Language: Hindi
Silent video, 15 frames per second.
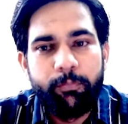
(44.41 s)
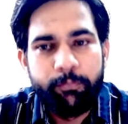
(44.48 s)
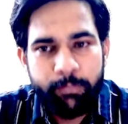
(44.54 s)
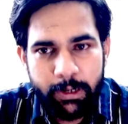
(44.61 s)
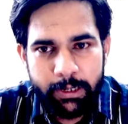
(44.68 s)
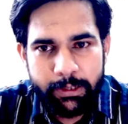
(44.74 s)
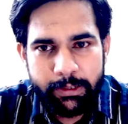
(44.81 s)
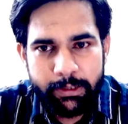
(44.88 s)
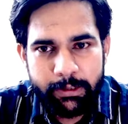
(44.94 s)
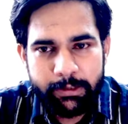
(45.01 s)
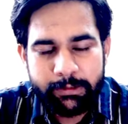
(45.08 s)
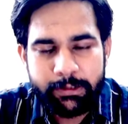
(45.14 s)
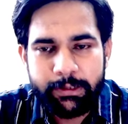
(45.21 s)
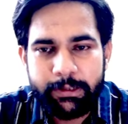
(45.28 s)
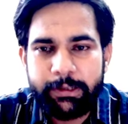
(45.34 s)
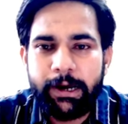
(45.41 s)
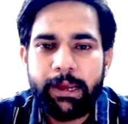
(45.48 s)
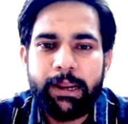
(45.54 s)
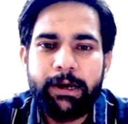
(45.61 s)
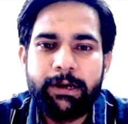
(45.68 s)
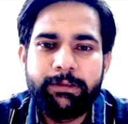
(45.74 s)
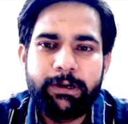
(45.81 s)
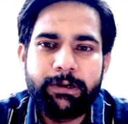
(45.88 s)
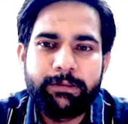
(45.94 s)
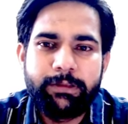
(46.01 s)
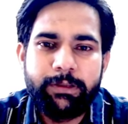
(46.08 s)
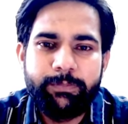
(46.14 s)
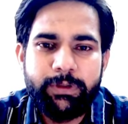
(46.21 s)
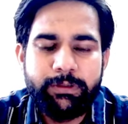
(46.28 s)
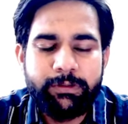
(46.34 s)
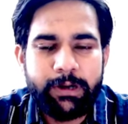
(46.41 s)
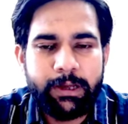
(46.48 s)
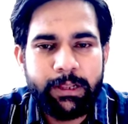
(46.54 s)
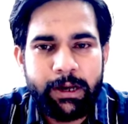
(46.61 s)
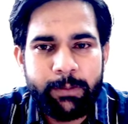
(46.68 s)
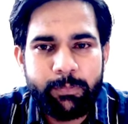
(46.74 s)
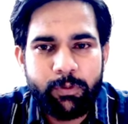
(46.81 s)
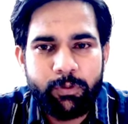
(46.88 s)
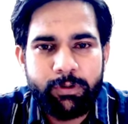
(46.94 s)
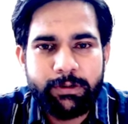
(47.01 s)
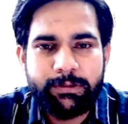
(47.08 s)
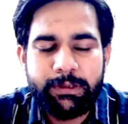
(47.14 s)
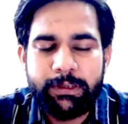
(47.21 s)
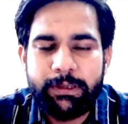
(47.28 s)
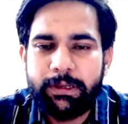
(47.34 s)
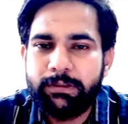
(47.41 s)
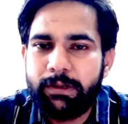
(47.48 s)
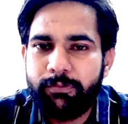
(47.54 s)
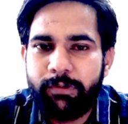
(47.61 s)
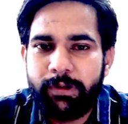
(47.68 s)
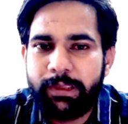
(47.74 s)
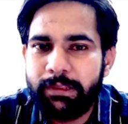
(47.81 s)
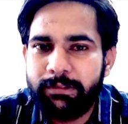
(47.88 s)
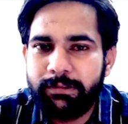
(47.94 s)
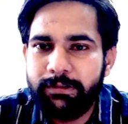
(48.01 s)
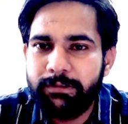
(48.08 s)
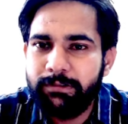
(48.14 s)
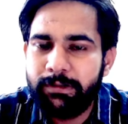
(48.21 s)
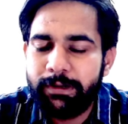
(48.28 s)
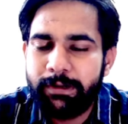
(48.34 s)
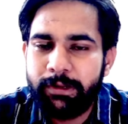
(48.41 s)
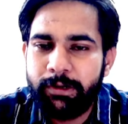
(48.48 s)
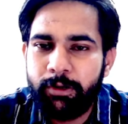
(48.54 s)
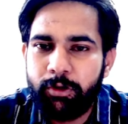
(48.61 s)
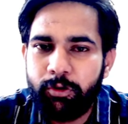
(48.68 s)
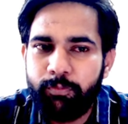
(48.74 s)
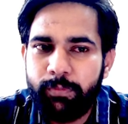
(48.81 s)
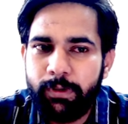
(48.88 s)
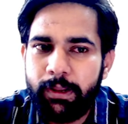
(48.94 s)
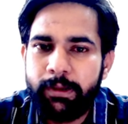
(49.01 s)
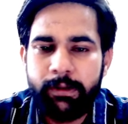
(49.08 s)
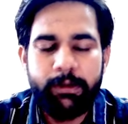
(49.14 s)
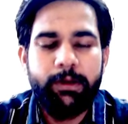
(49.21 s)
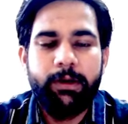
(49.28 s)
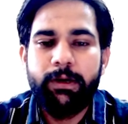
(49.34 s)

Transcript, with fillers: मिलेगी कितनी ग्यारह हज़ार से भी ज़्यादा आपको नर्सिंग के अंदर वैकेंसीज देखने को मिलेगी